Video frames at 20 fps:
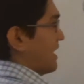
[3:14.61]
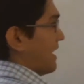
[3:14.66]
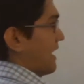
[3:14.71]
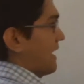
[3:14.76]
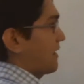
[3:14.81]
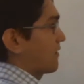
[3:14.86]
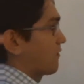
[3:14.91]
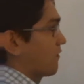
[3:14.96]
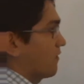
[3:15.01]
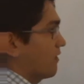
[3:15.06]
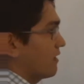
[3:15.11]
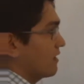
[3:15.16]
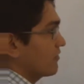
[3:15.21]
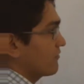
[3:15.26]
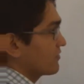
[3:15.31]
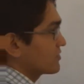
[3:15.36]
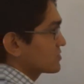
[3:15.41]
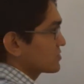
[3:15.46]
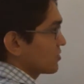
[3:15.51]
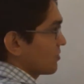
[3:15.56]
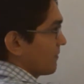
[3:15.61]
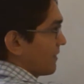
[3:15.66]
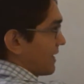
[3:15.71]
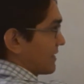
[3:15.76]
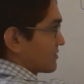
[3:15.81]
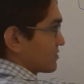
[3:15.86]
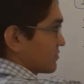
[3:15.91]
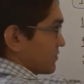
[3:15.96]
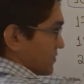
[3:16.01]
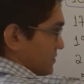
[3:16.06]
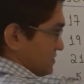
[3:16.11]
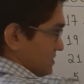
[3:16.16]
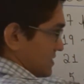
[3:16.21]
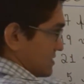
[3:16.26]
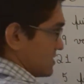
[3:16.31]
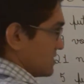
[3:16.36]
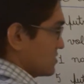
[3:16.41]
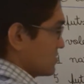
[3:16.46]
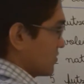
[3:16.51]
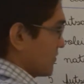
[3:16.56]
Agora eu vou somar todos
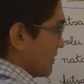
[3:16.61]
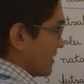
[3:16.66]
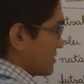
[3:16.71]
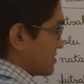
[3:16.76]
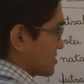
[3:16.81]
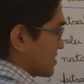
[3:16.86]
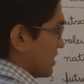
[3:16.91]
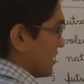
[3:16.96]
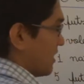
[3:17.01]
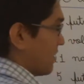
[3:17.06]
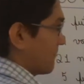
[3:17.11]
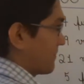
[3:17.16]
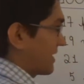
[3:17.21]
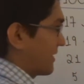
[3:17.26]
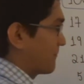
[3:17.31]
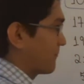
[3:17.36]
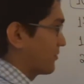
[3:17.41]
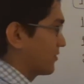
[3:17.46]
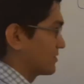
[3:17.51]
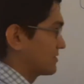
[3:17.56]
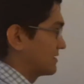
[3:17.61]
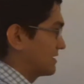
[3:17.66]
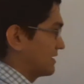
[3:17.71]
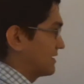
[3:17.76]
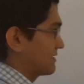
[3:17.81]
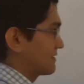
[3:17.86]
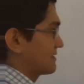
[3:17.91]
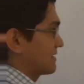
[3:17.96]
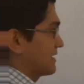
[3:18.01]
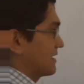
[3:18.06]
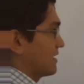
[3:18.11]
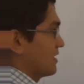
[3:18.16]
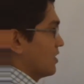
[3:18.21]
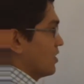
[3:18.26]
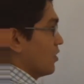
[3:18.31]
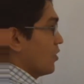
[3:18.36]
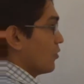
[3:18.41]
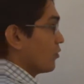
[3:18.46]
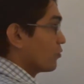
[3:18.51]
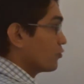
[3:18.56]
esses números para poder
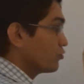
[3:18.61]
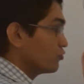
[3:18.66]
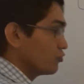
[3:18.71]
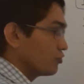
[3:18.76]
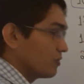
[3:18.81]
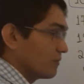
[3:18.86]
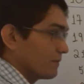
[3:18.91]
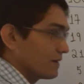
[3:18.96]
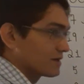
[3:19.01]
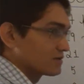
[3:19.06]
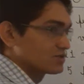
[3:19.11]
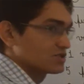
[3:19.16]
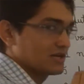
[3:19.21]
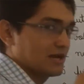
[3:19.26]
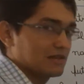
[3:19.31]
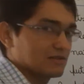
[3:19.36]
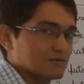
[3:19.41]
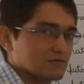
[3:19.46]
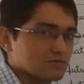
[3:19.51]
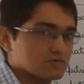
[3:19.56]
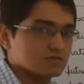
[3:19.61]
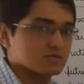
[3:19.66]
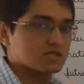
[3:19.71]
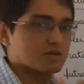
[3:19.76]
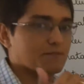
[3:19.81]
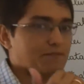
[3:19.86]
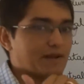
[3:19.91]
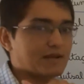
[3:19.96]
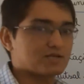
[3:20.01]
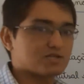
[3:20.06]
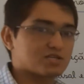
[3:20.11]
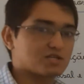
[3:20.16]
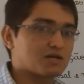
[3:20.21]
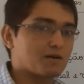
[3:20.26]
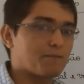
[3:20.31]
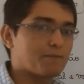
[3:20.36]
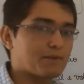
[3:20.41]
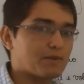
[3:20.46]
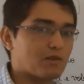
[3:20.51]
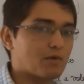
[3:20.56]
ter o número de alunos que
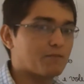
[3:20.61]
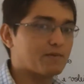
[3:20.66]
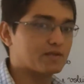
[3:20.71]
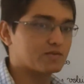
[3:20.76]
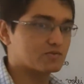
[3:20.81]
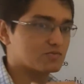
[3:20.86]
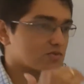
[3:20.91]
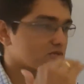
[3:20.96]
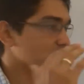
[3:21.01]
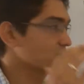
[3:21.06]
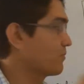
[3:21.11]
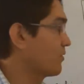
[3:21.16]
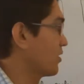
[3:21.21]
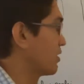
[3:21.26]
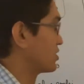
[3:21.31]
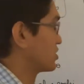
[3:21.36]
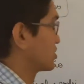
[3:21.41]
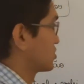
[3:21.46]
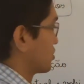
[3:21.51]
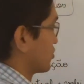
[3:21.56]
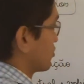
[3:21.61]
pratica pelo menos um esporte.